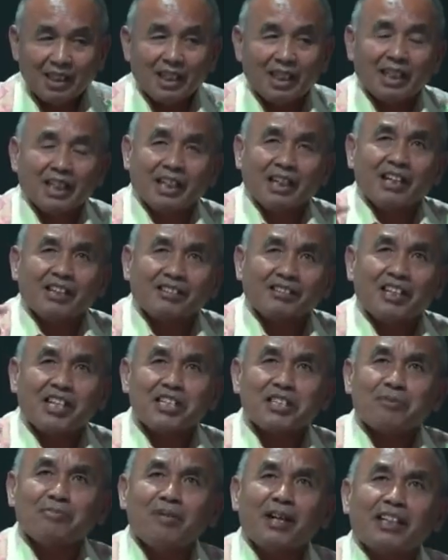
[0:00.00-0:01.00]
It is
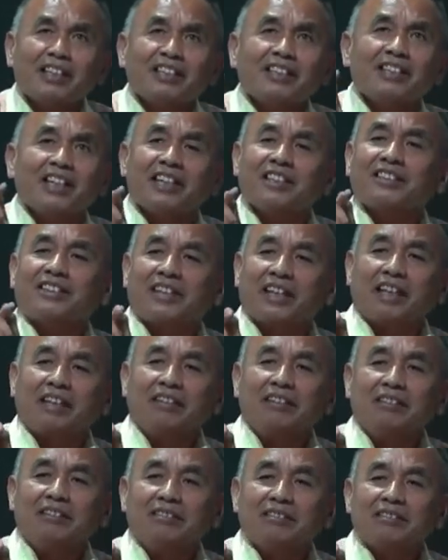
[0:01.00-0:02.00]
mandated
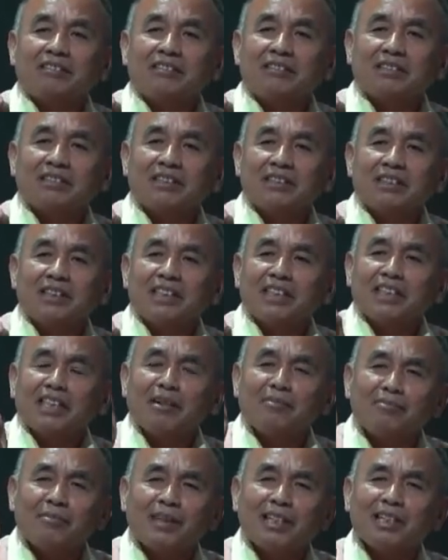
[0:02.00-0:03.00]
na
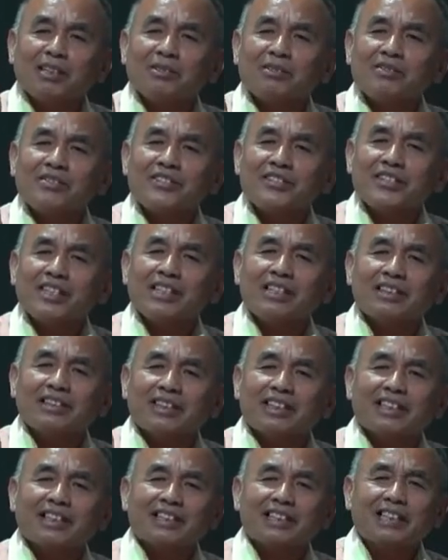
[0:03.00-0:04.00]
mayroon siyang
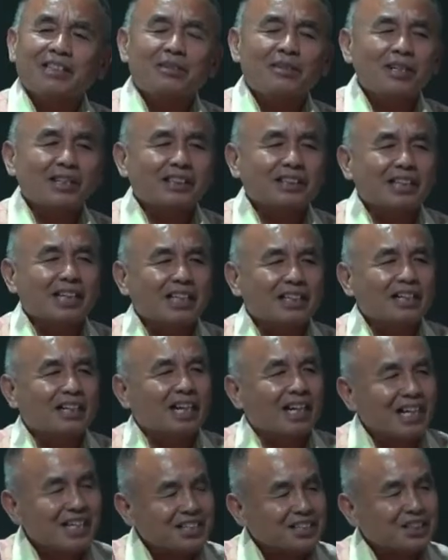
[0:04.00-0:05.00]
tinatawag na
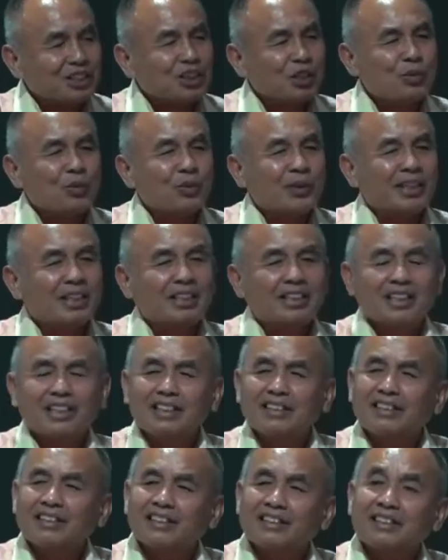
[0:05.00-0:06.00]
last will
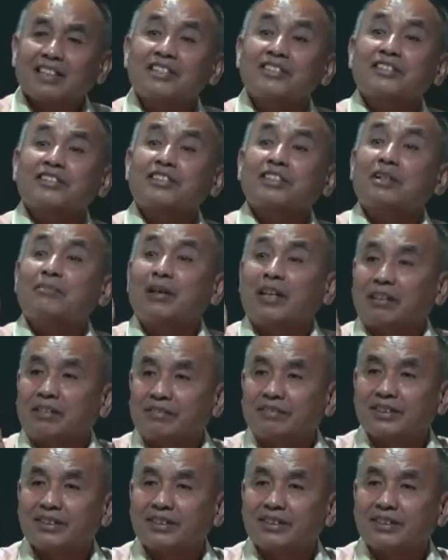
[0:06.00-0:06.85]
and testament